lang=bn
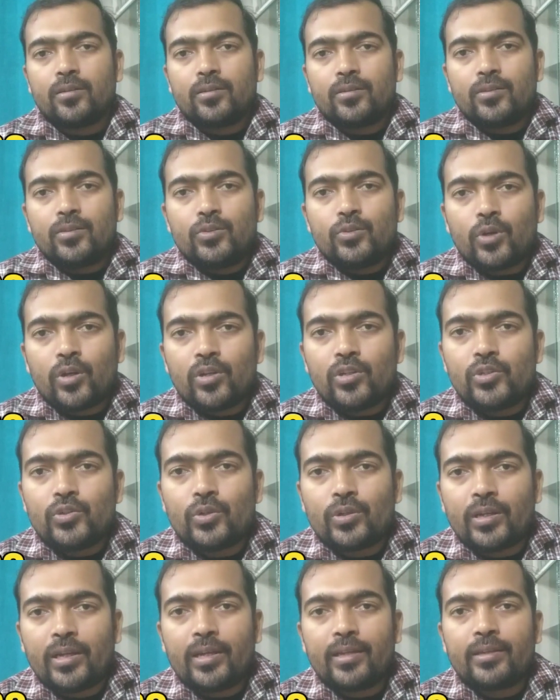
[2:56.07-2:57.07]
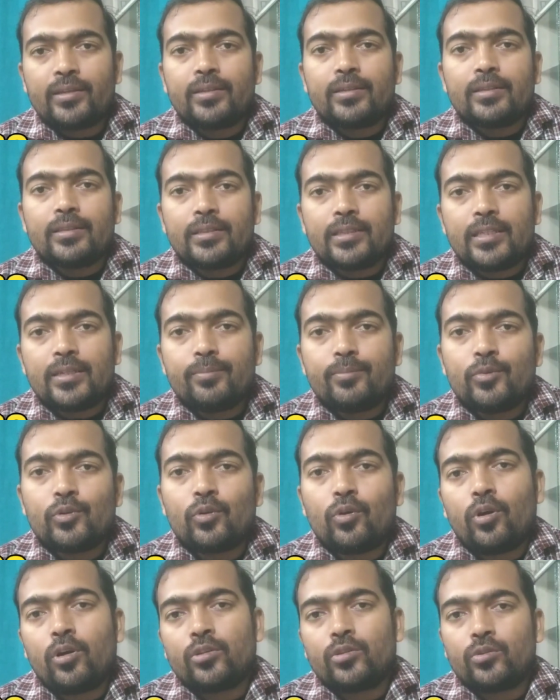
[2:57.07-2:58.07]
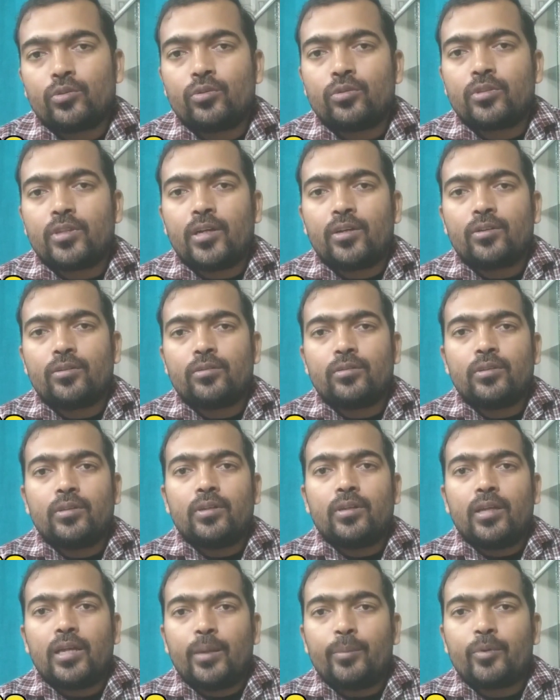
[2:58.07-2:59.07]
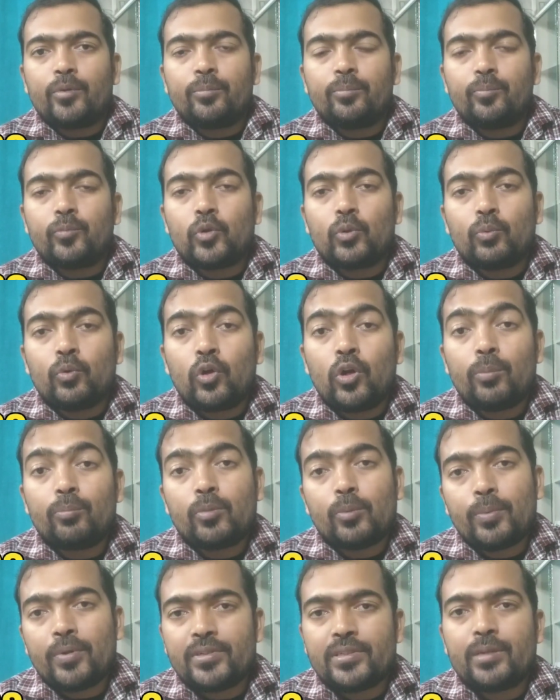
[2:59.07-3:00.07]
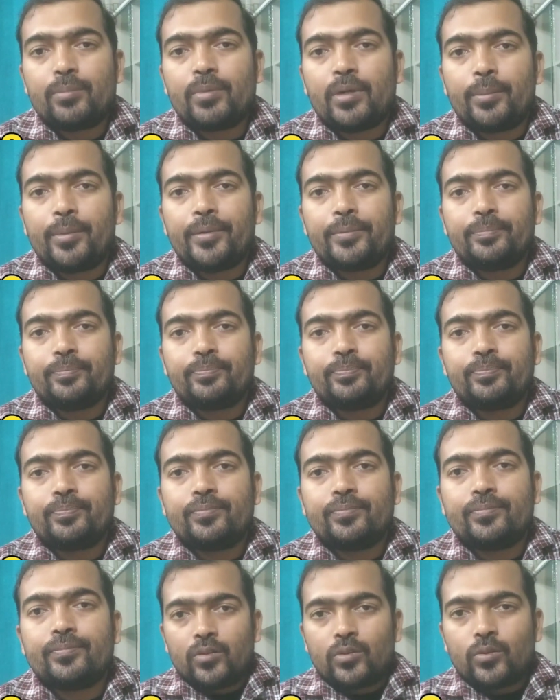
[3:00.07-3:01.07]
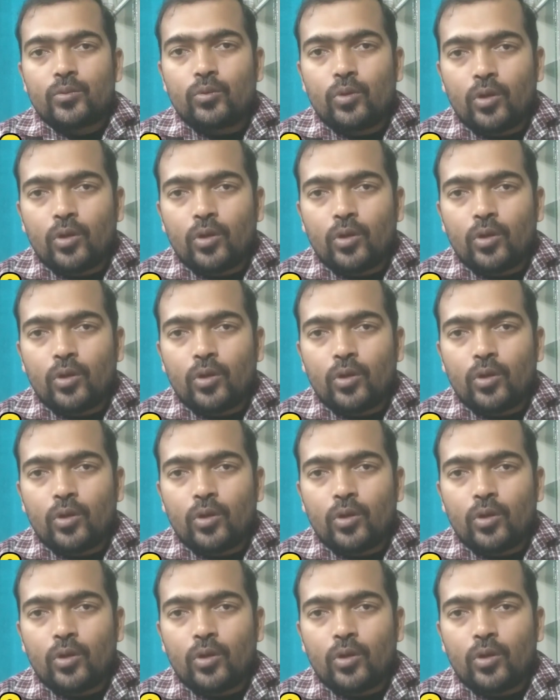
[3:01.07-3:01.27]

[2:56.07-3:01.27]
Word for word: জ্বরের সঙ্গে তীব্র অন্তর্দাহ এবং প্রবল পিপাসা পাবে ঘন